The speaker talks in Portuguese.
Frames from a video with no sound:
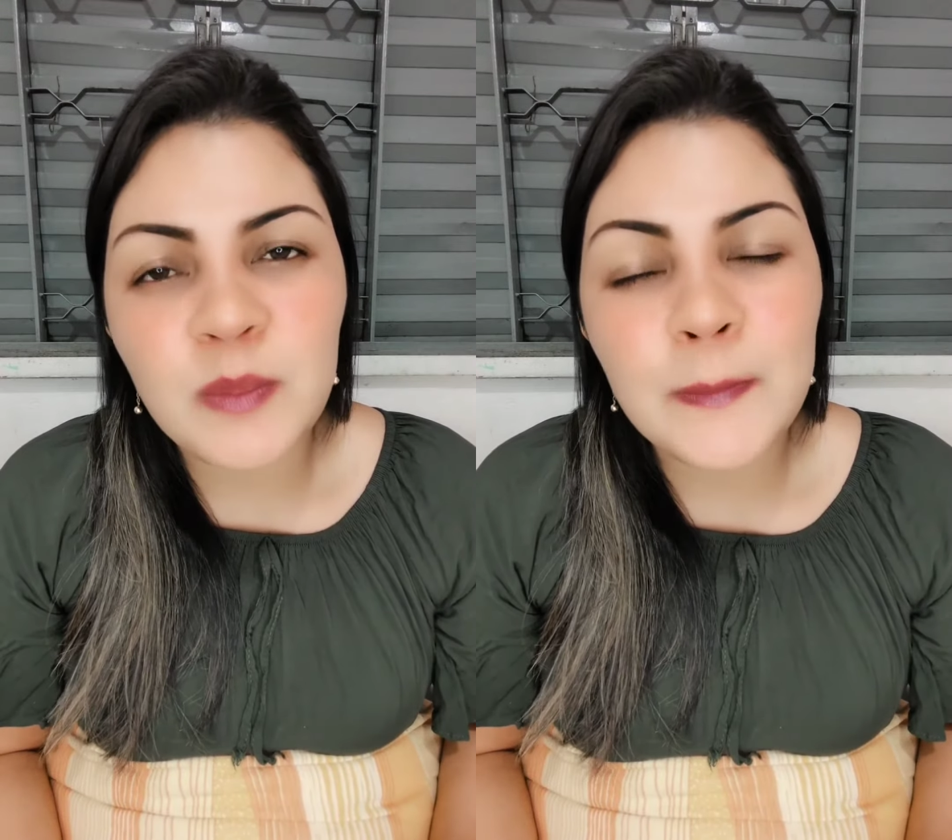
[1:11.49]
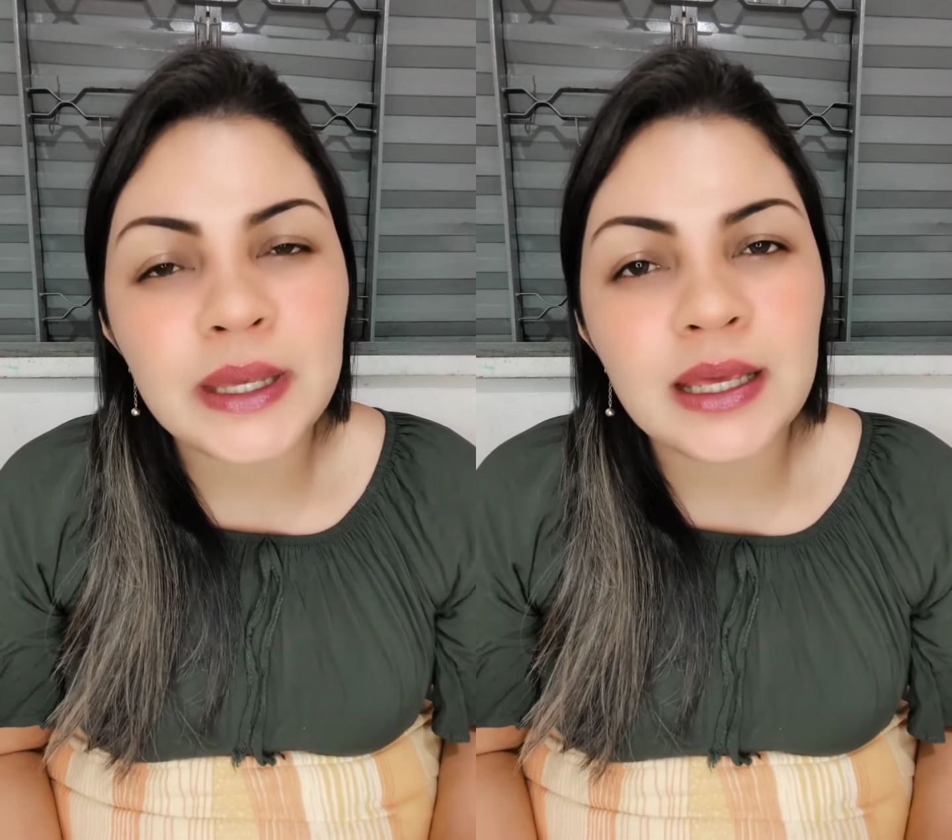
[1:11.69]

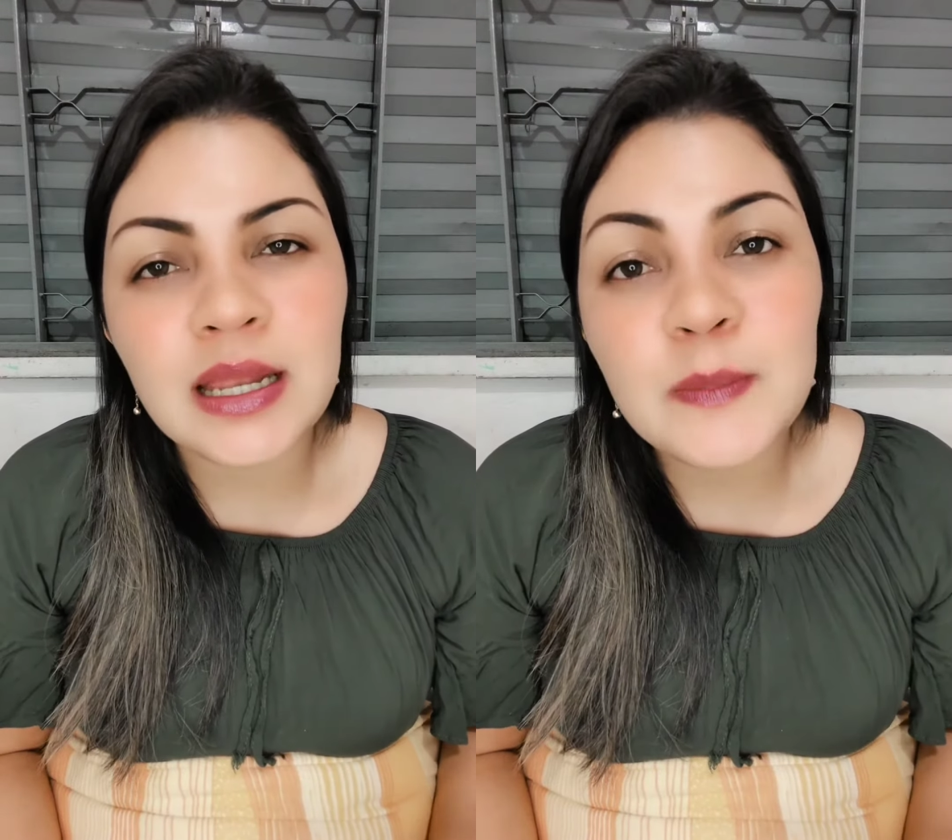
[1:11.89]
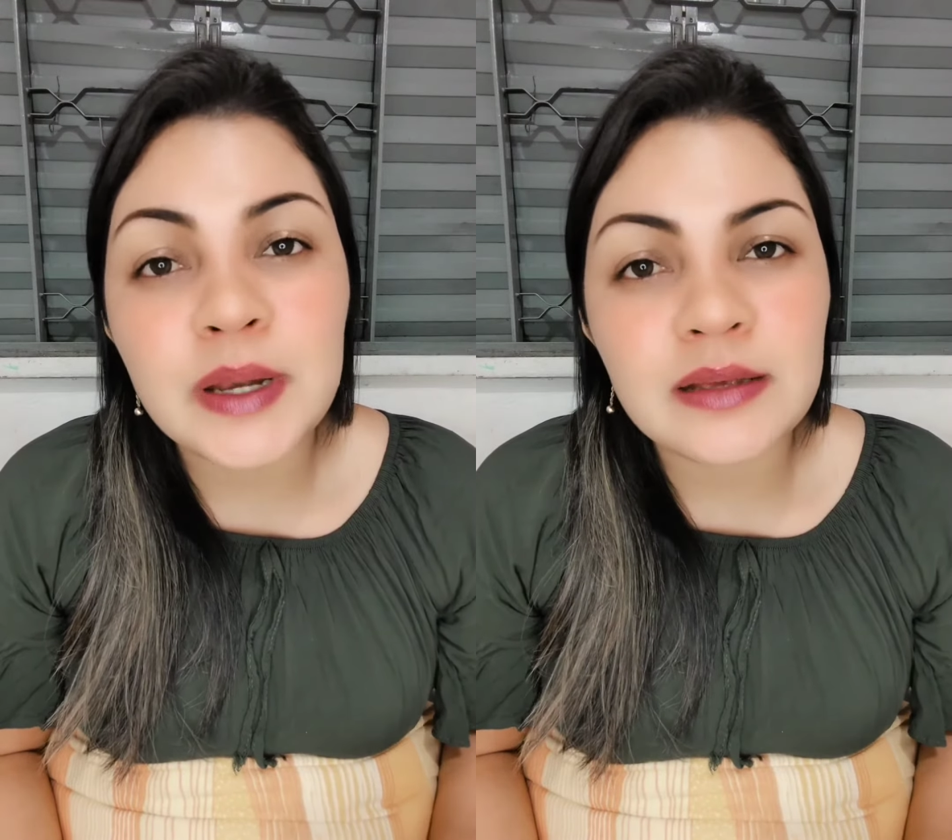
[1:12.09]
uma
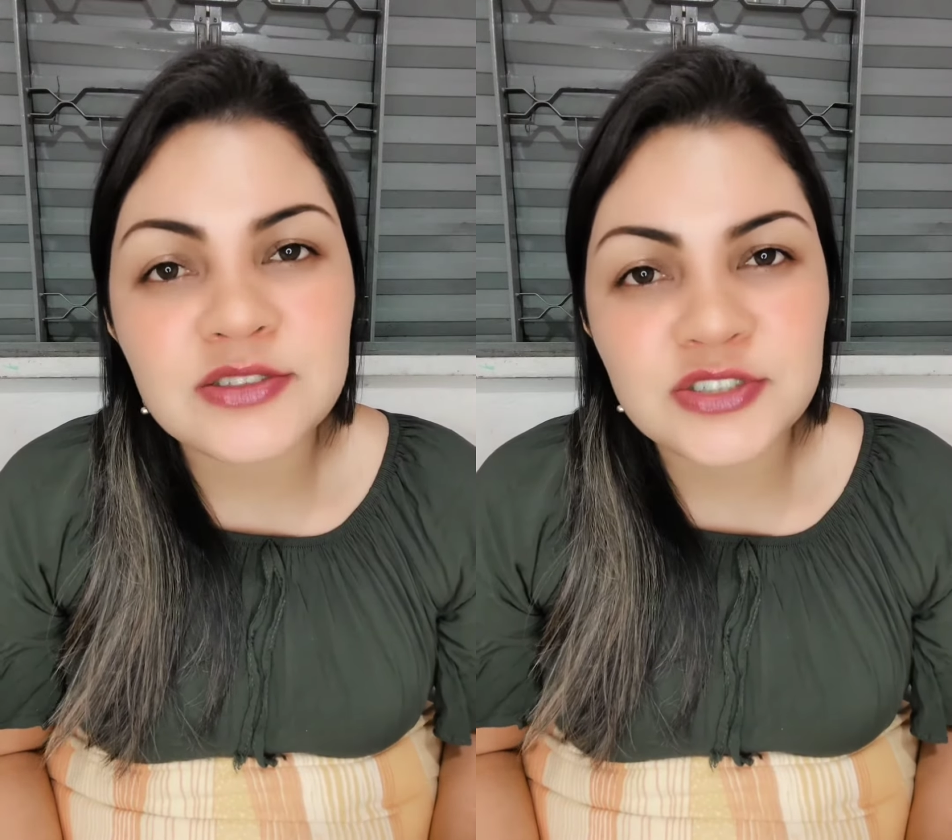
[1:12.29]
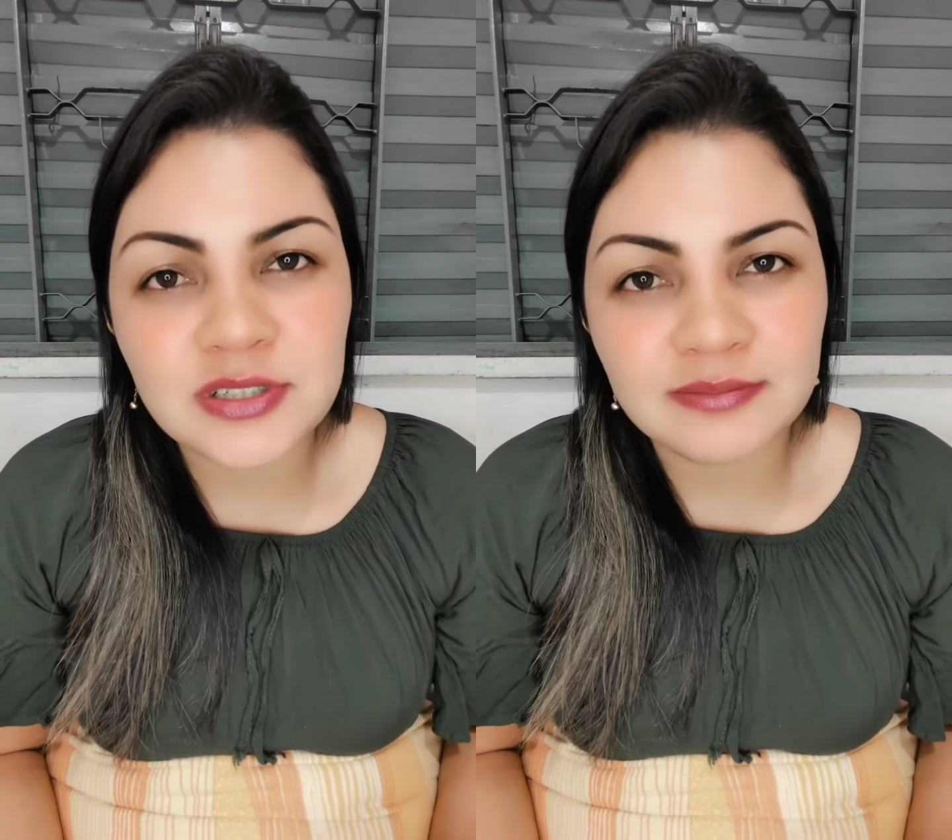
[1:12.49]
pequena
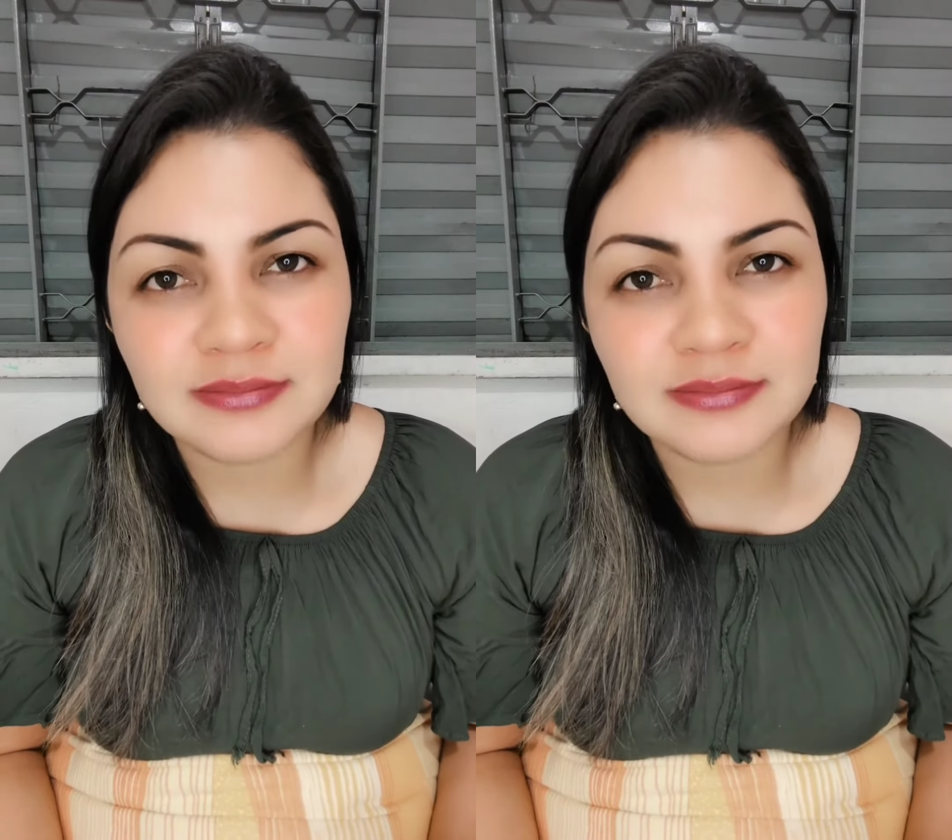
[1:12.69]
brecha